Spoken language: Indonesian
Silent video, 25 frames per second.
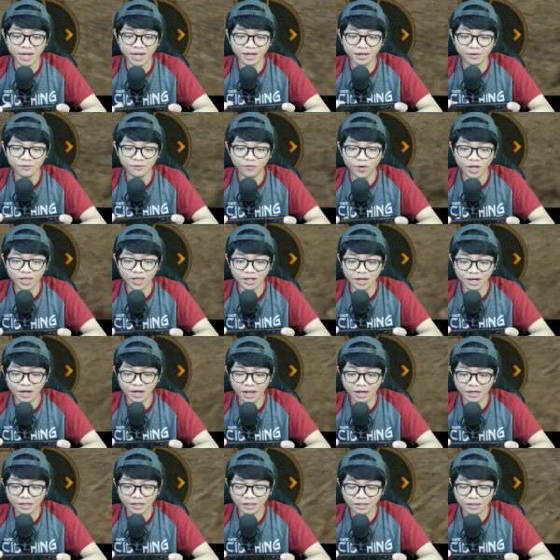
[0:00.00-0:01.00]
main fire
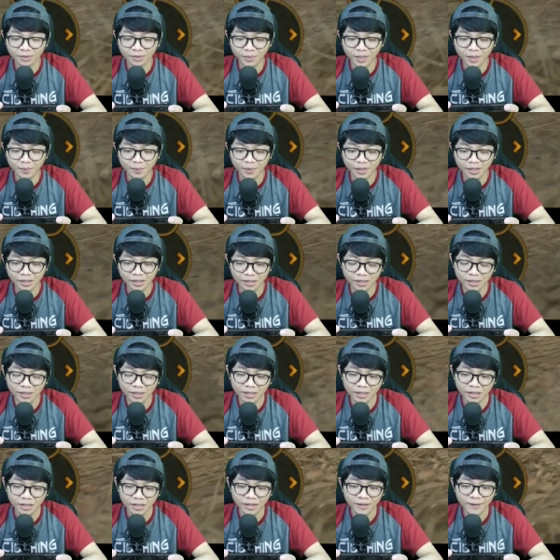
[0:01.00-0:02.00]
ant nih teman-teman
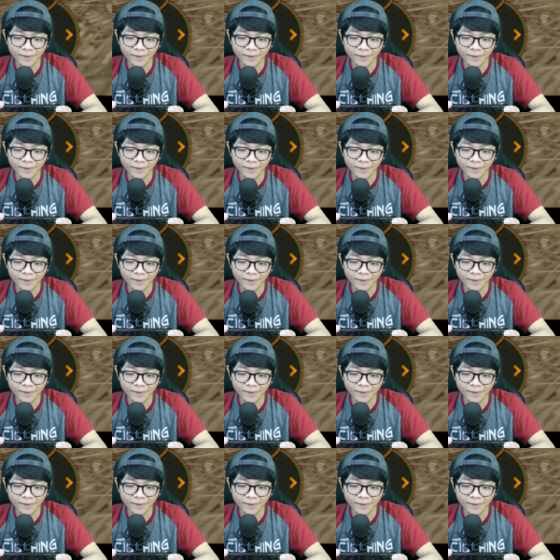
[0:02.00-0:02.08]
nih